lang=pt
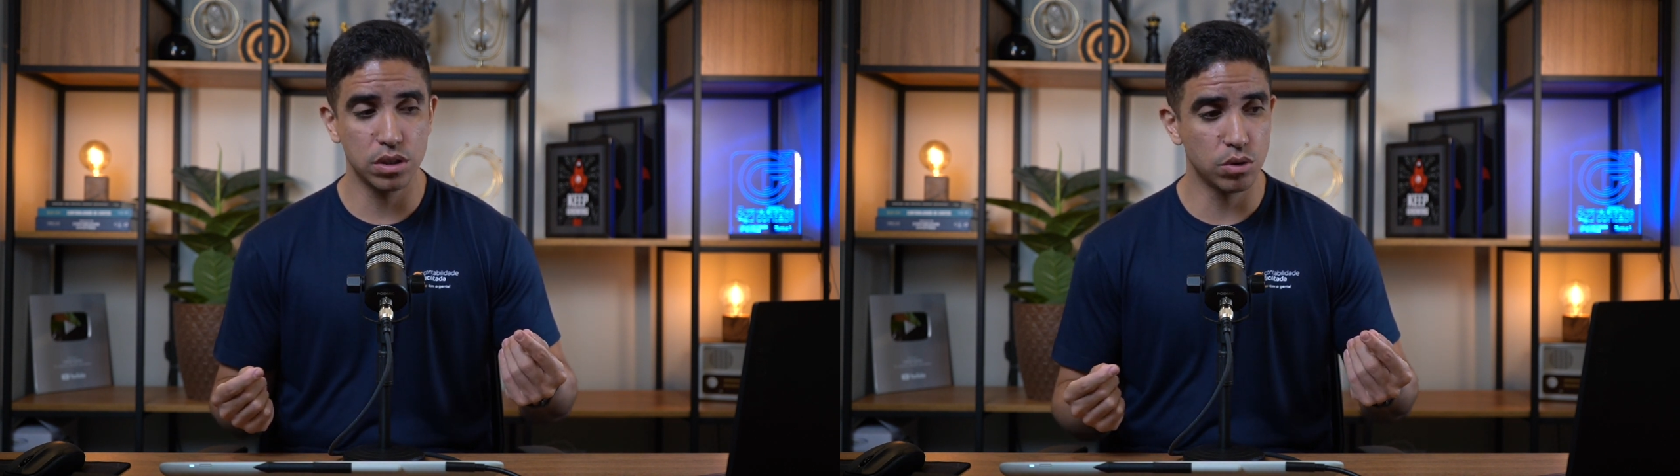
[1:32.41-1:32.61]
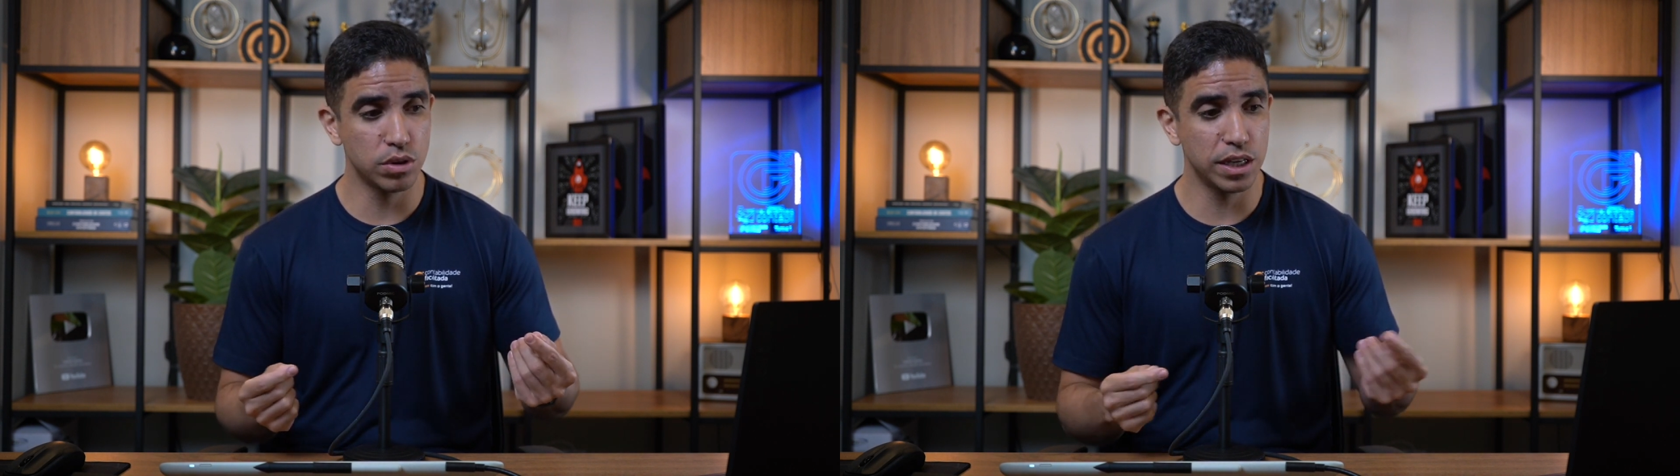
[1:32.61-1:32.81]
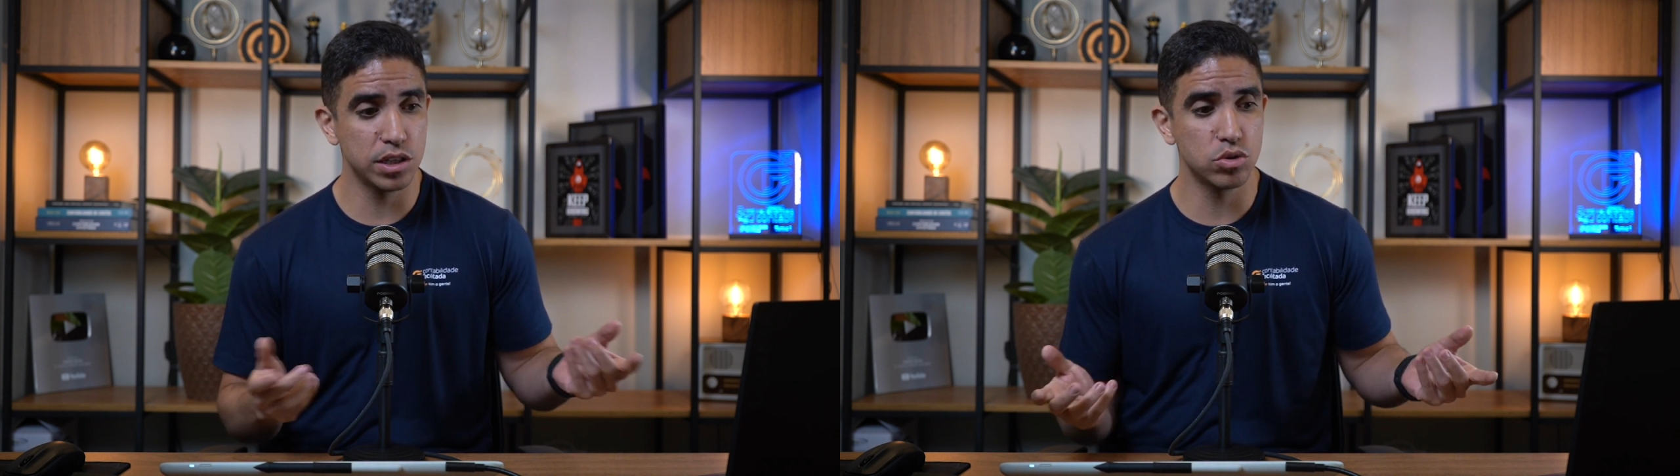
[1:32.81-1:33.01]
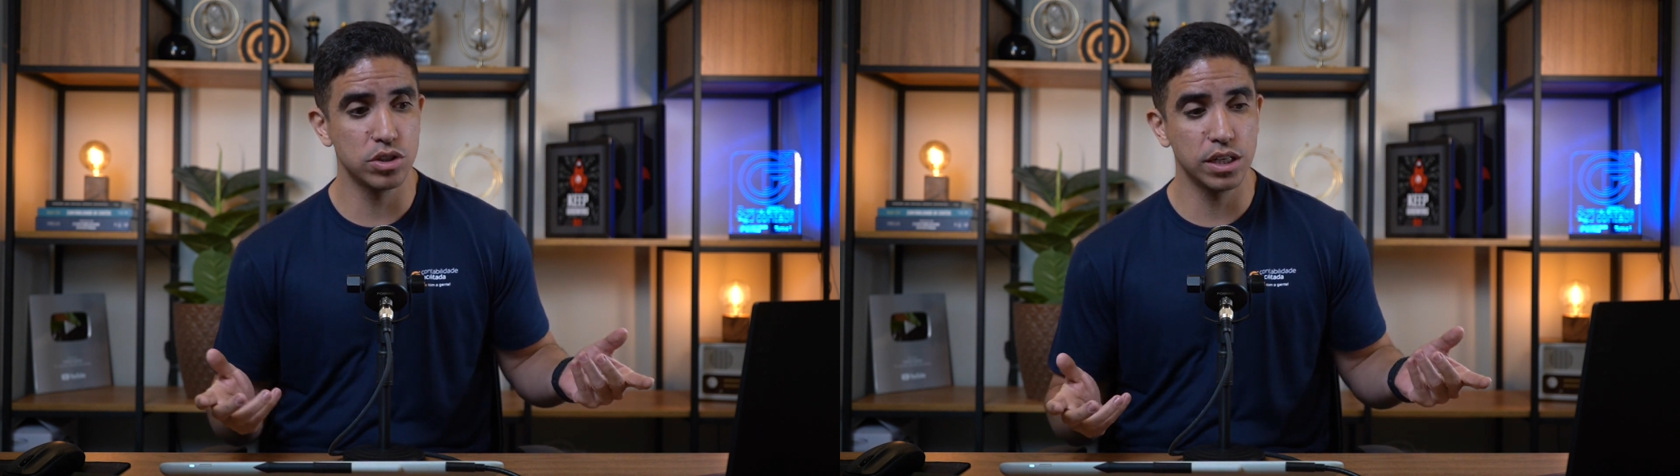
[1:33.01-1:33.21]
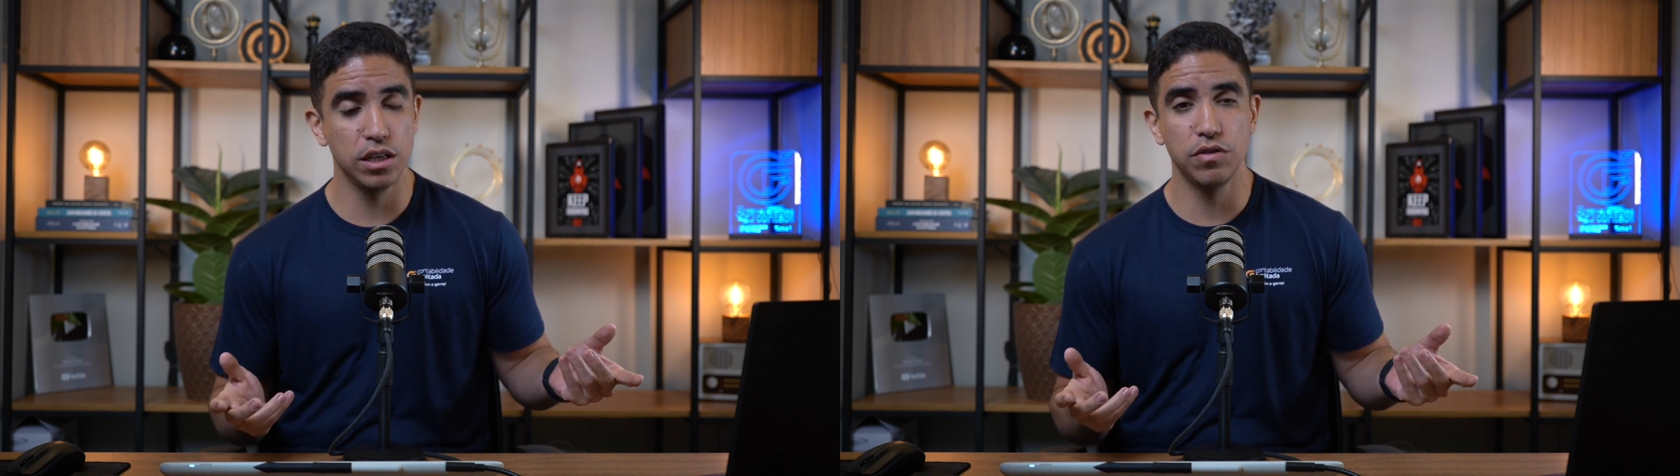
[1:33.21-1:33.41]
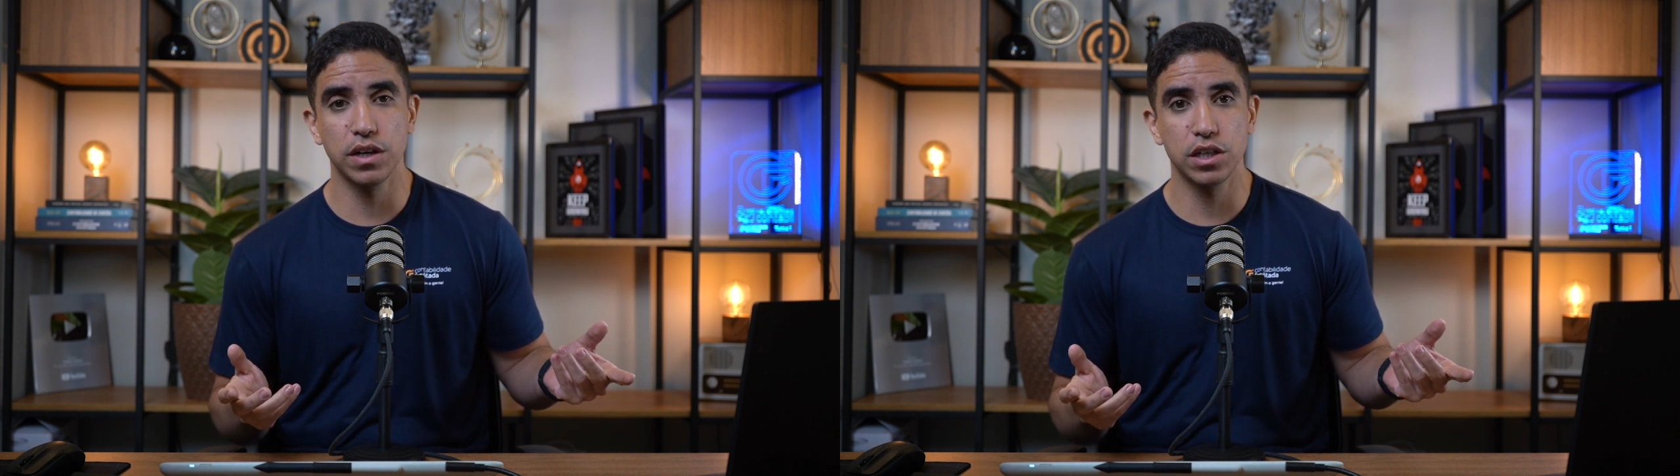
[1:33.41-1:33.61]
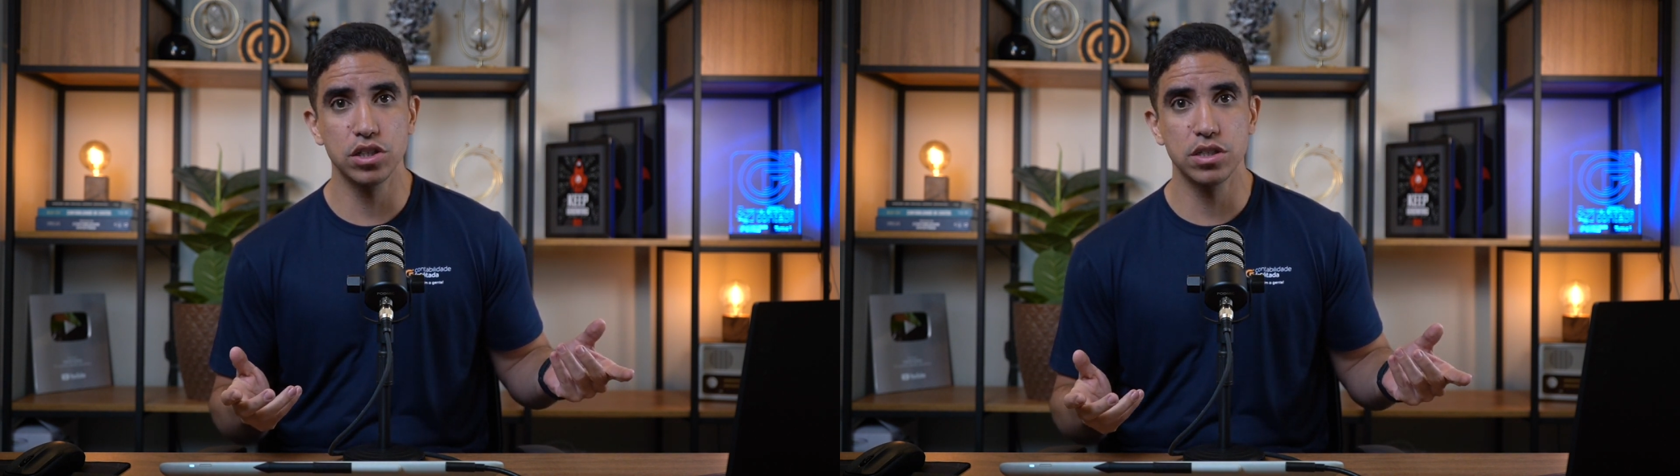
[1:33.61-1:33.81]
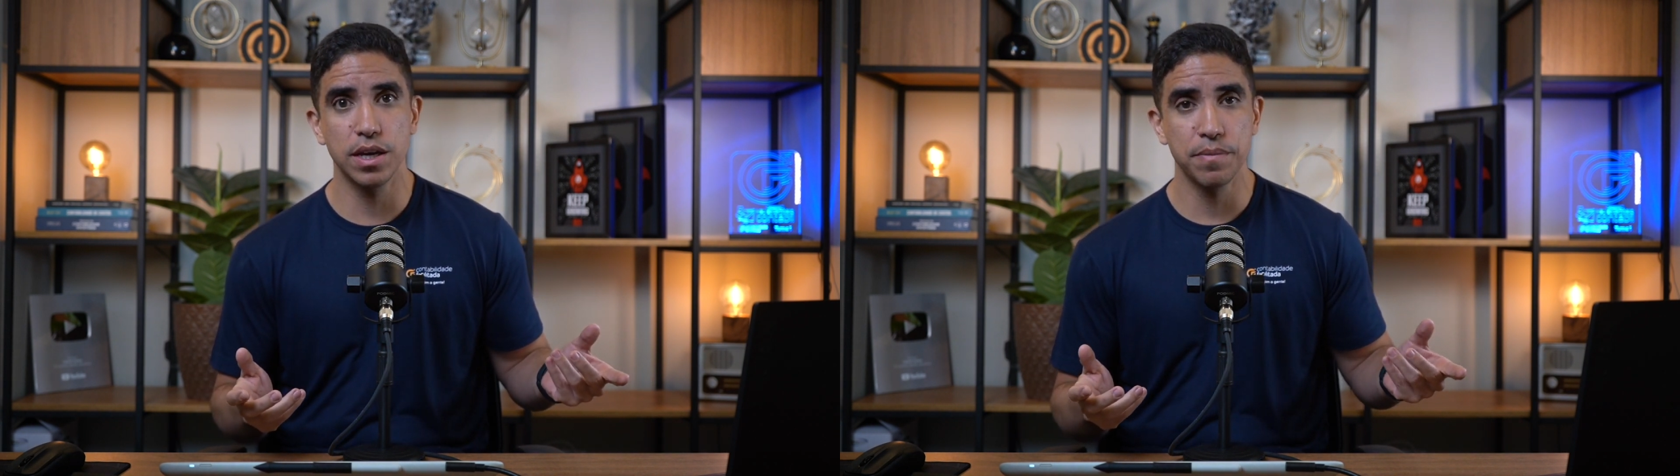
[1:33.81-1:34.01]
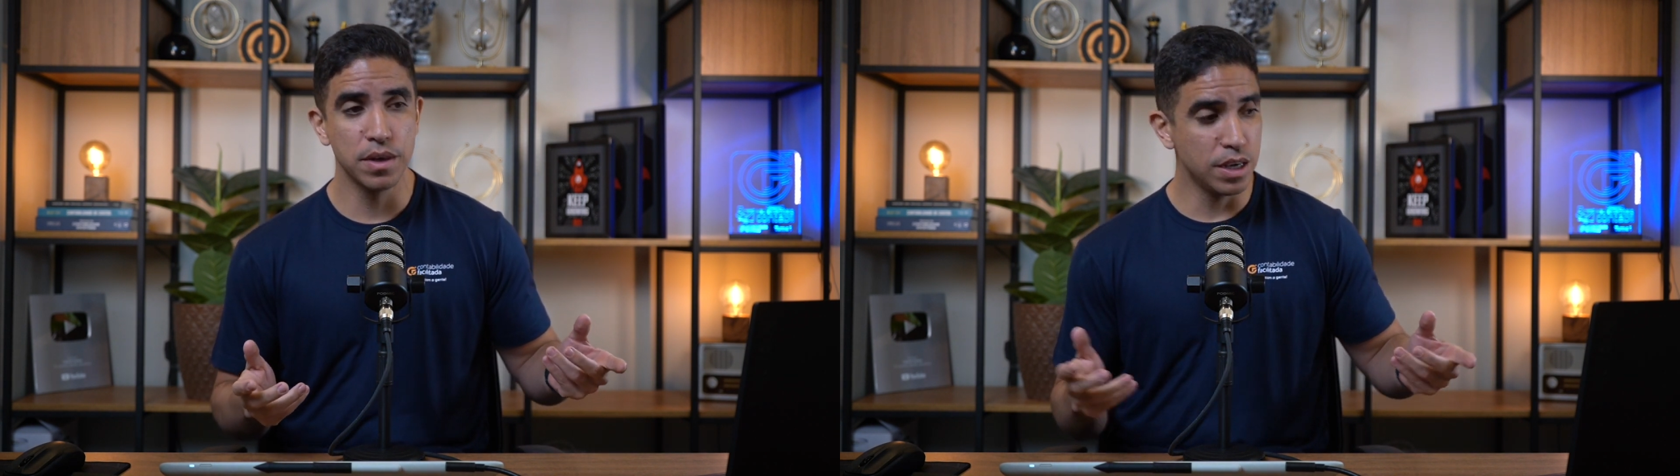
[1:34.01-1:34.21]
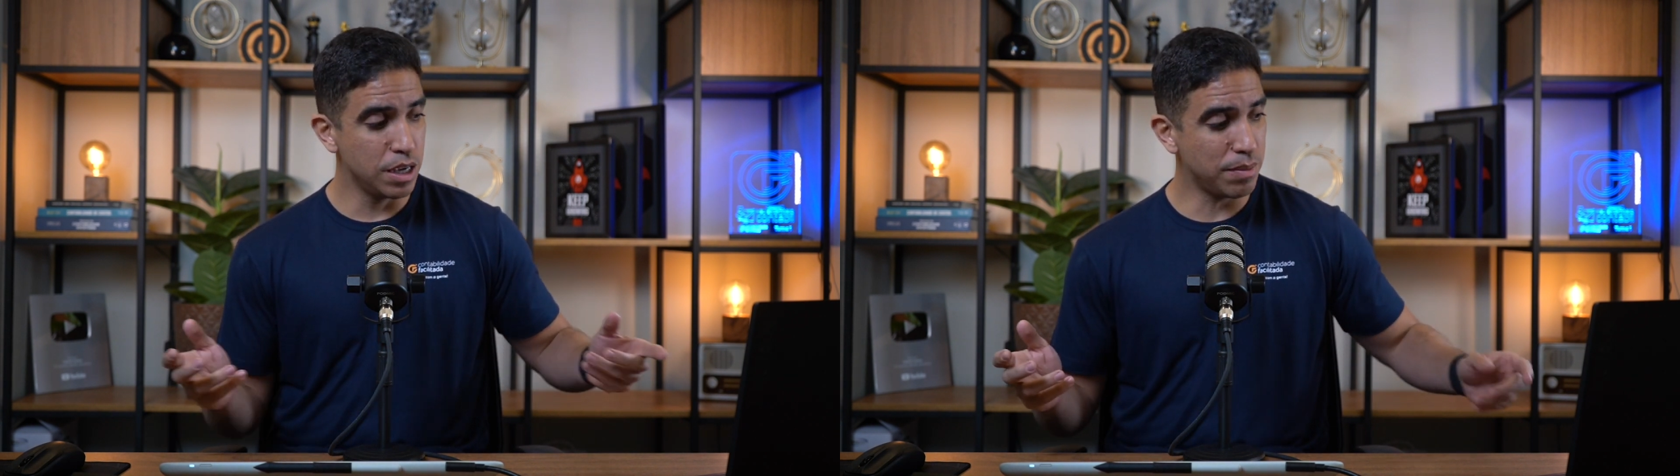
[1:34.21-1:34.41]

Então, o que isso significa dizer?